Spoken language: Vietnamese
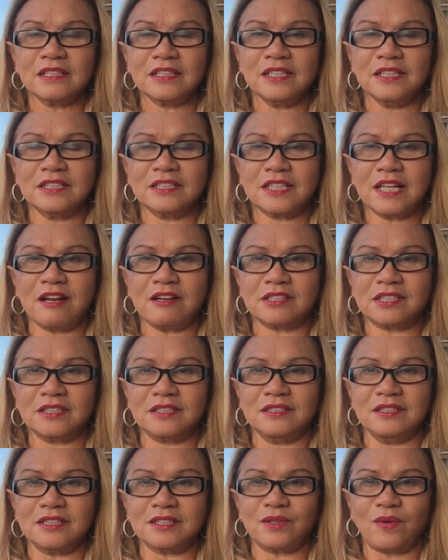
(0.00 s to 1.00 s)
thì theo sự
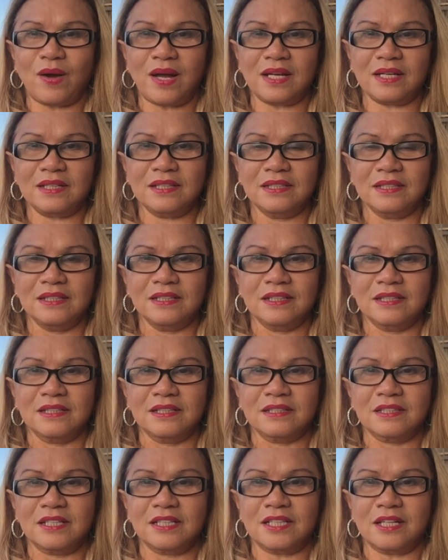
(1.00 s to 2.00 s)
ước đoán
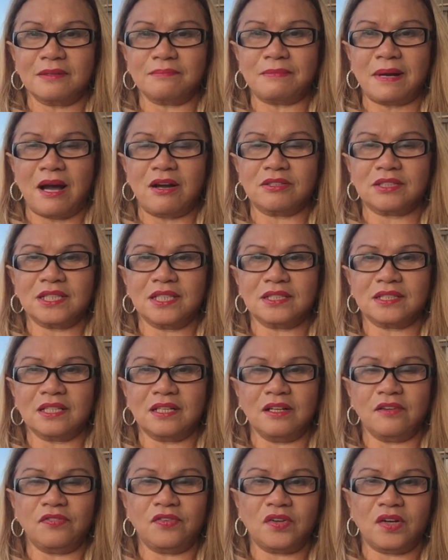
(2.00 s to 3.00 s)
thì trận bão sẽ
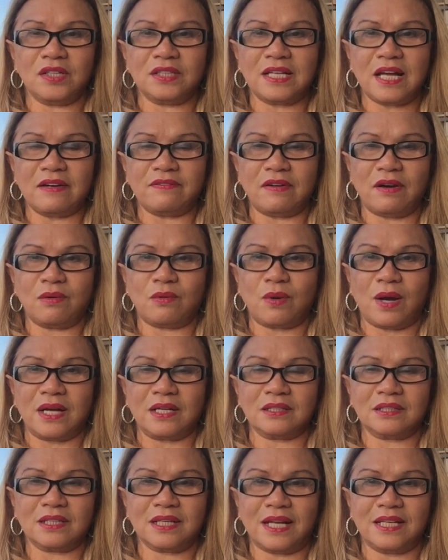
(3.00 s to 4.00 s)
tới Florida vào
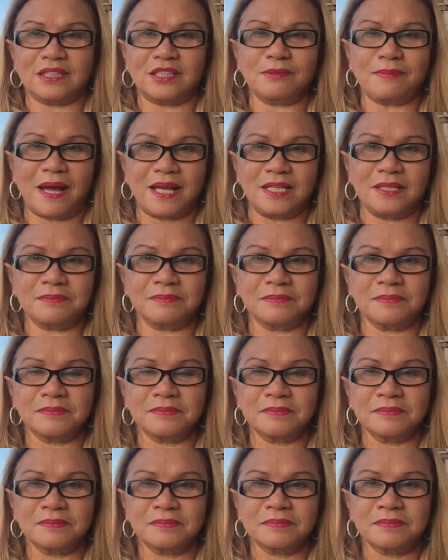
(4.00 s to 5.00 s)
khoảng ngày thứ bảy
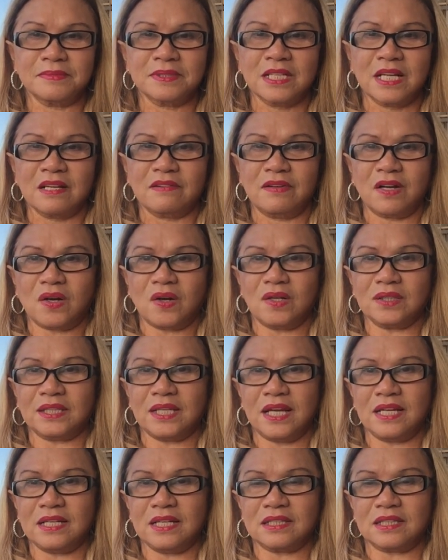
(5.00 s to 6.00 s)
và có
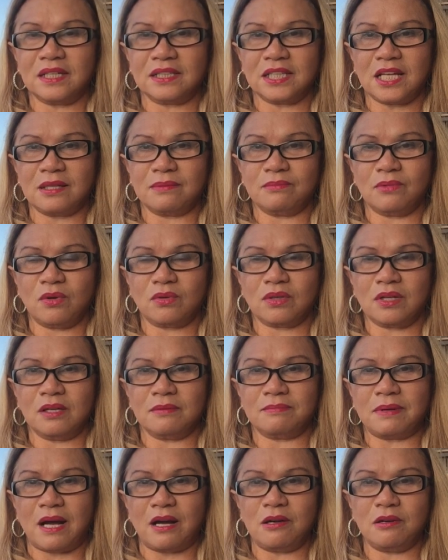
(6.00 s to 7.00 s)
thể là trở thành một
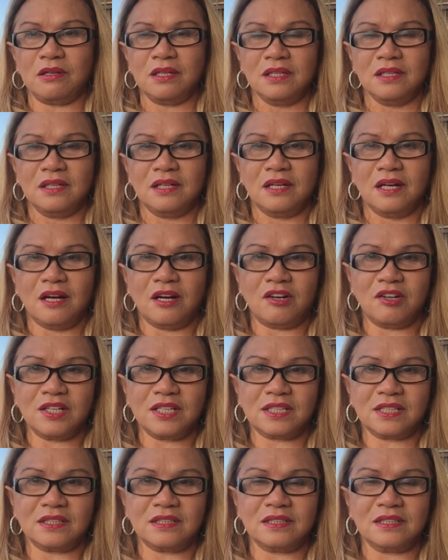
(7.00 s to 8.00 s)
cơn bão
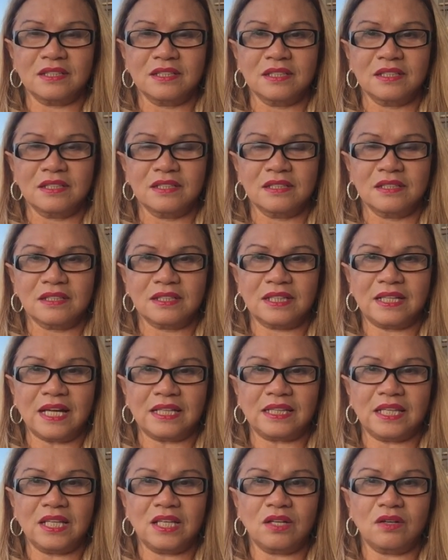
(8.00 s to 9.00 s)
Hurricane
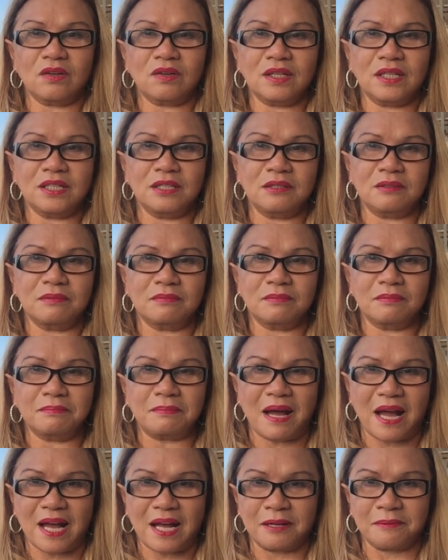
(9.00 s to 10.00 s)
Category
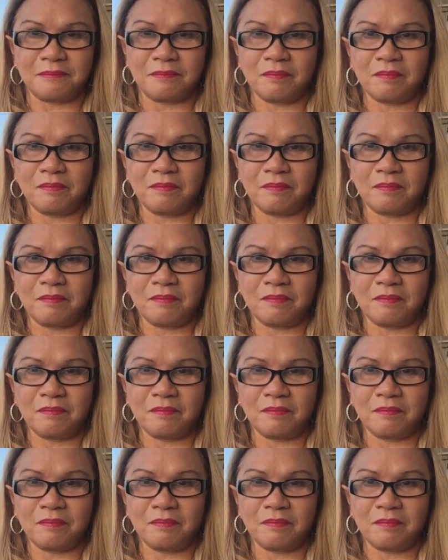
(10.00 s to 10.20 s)
ba